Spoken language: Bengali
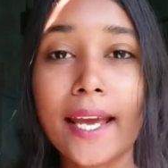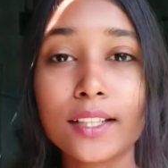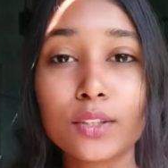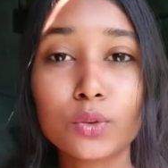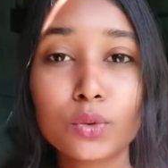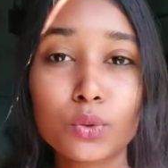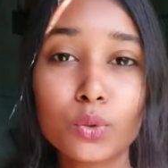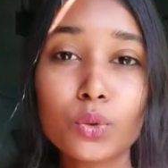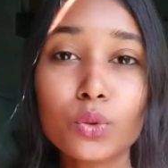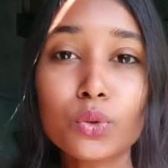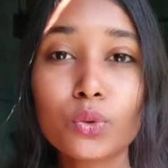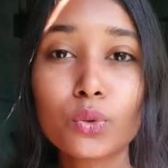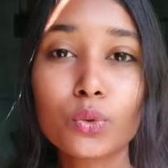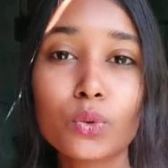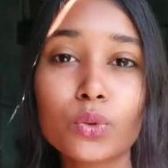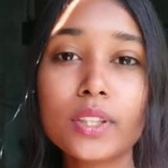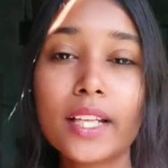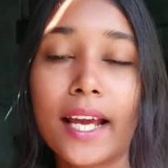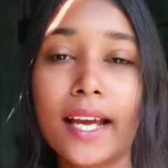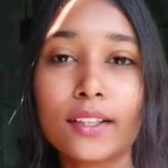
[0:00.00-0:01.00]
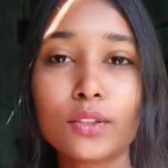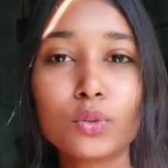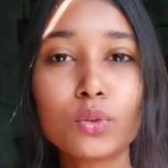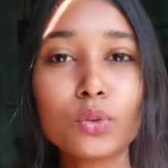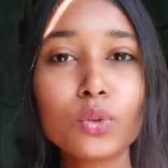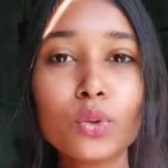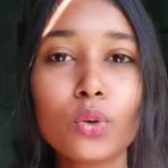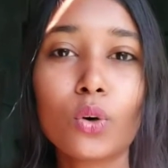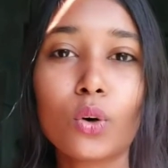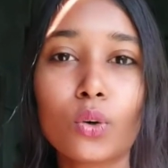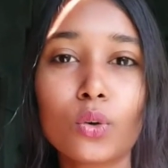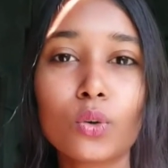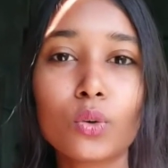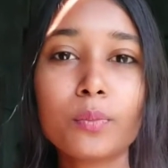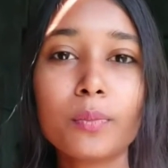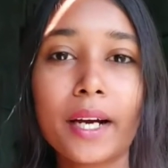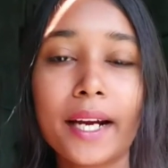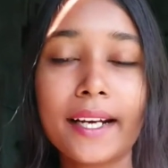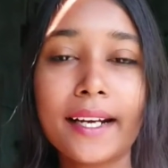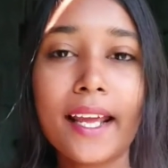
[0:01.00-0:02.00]
এত রোদ এত গরম
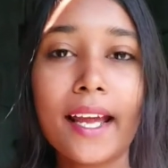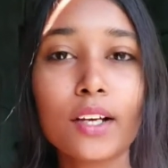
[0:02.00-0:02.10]
বাইরে